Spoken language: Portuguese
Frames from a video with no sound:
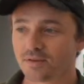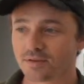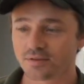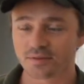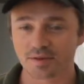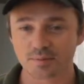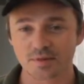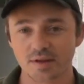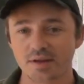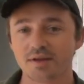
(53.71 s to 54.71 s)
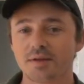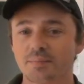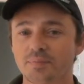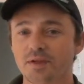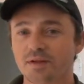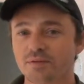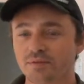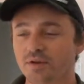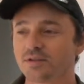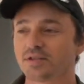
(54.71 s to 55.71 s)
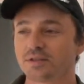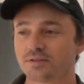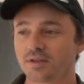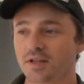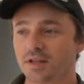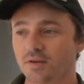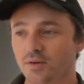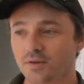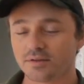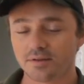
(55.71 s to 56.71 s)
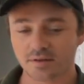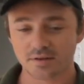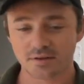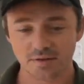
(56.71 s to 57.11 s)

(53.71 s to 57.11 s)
Nós estamos aí fechando os relatórios de